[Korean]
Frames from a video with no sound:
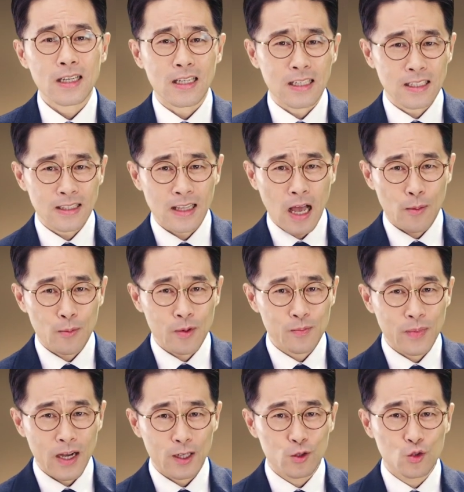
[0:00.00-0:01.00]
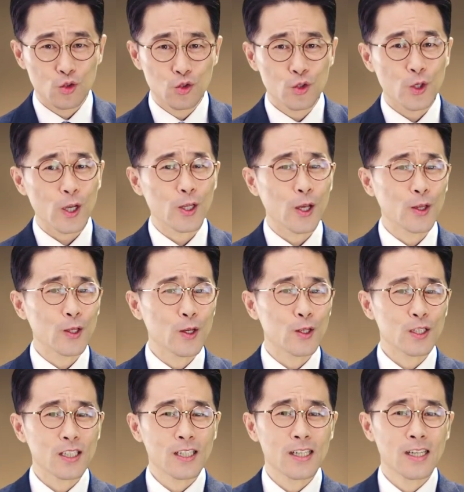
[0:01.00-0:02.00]
그 남은 바 죽게 된
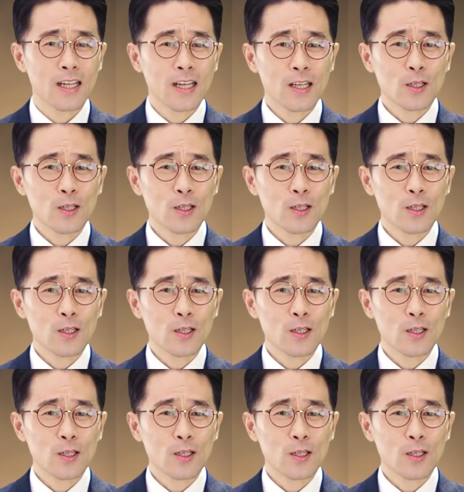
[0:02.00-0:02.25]
것을